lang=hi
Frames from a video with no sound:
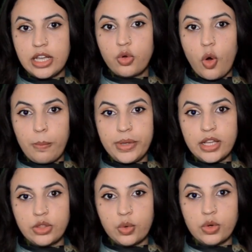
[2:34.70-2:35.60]
गई
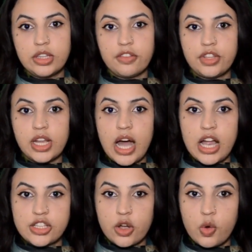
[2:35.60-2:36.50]
कॉपियां तो दफ्तर
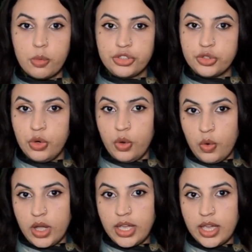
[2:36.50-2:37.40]
खारजा को मौसू
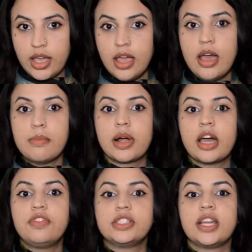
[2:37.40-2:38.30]
हो गई हैं
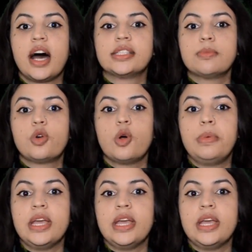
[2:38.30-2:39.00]
मगर वजी अजम को